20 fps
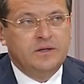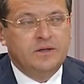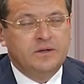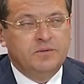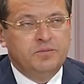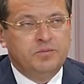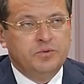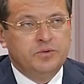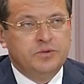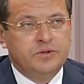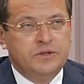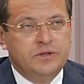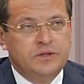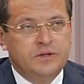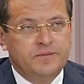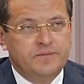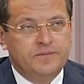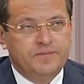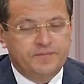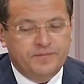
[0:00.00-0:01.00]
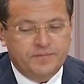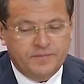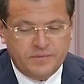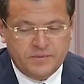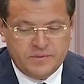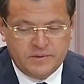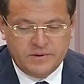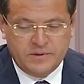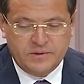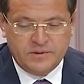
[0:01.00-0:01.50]
на пути
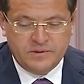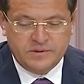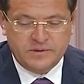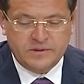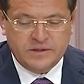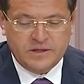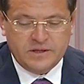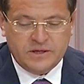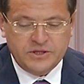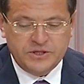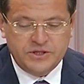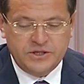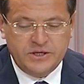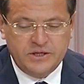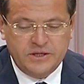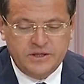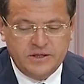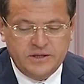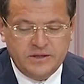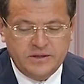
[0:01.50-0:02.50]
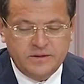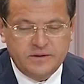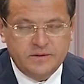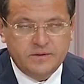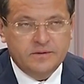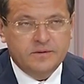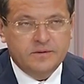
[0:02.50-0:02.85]
э, сокращения